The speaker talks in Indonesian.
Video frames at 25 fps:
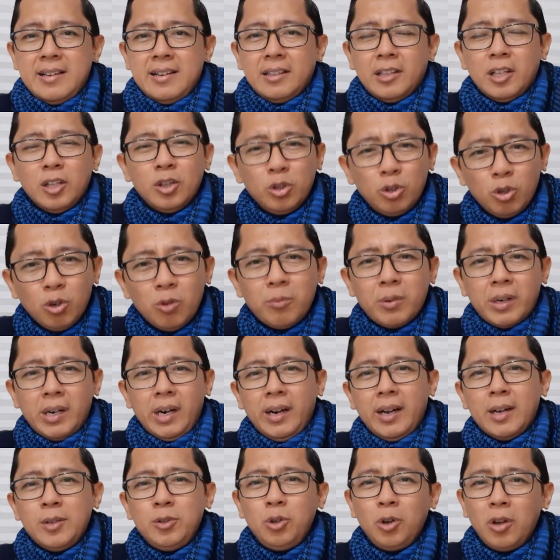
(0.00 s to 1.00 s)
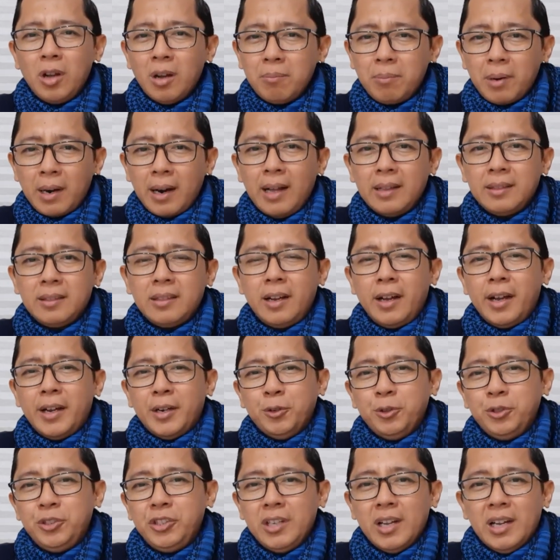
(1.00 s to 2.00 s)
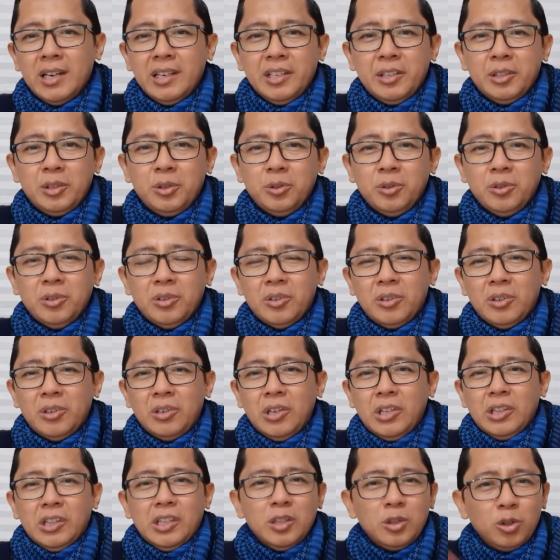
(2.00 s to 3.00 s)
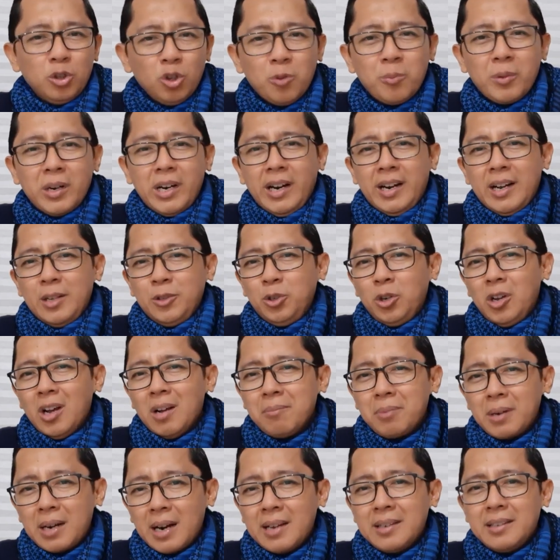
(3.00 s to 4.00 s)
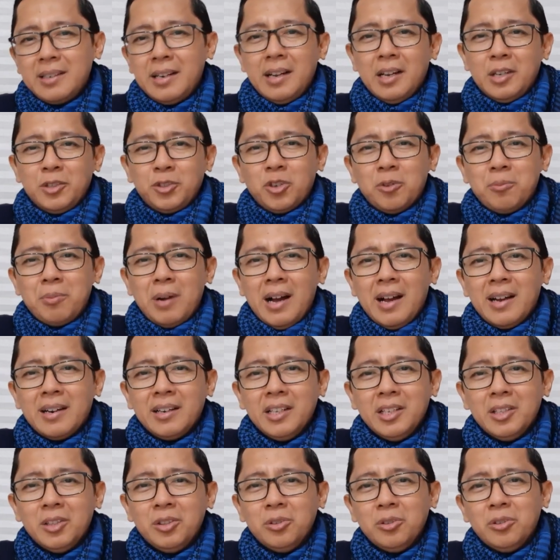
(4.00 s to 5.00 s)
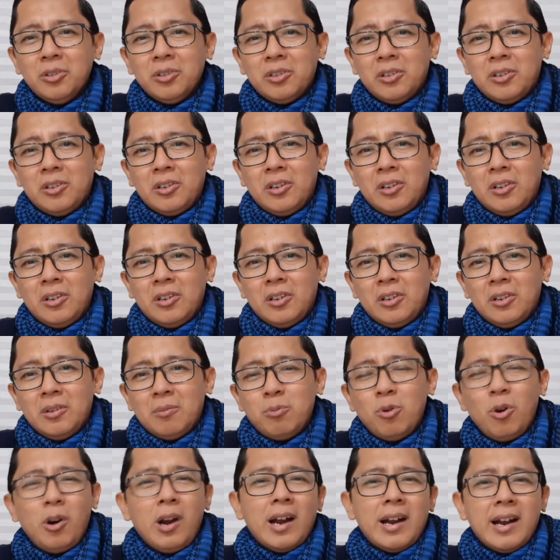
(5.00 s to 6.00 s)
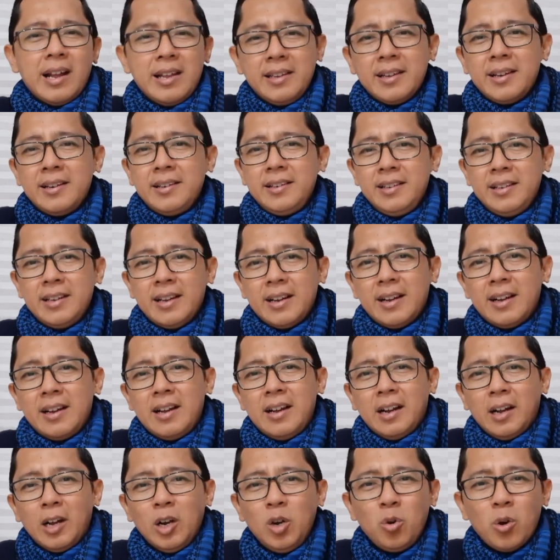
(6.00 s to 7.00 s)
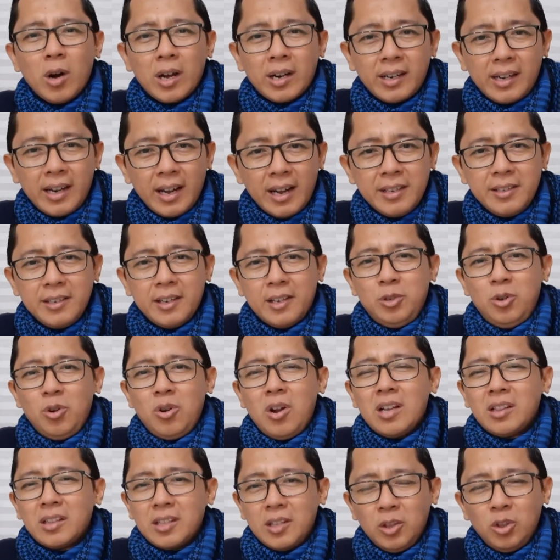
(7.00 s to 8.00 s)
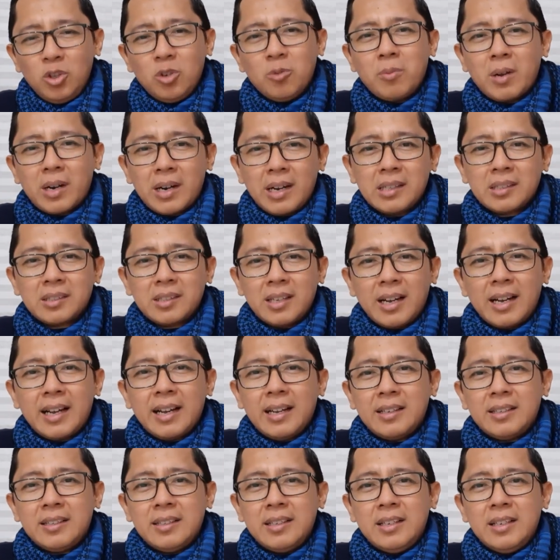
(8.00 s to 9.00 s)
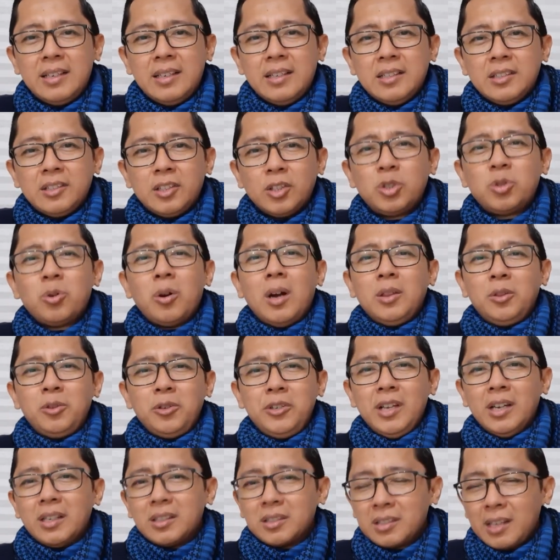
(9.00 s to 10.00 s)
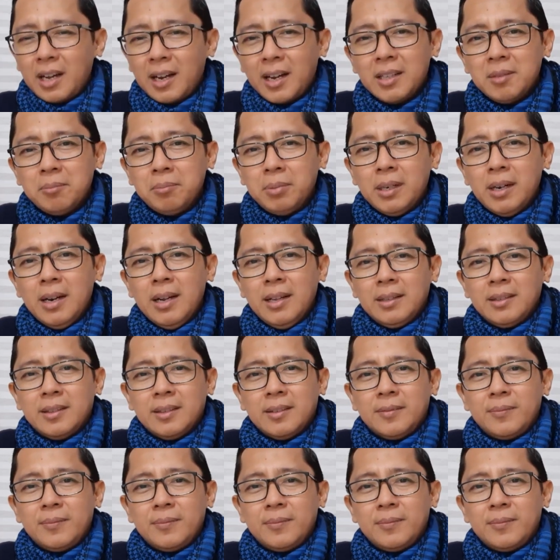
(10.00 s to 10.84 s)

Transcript: Tentu mereka juga berat dengan ujian itu. Tentu mereka juga berat dengan cobaan itu. Bukan hanya dia, keluarganya juga tentu merasakan sesuatu yang sangat berat.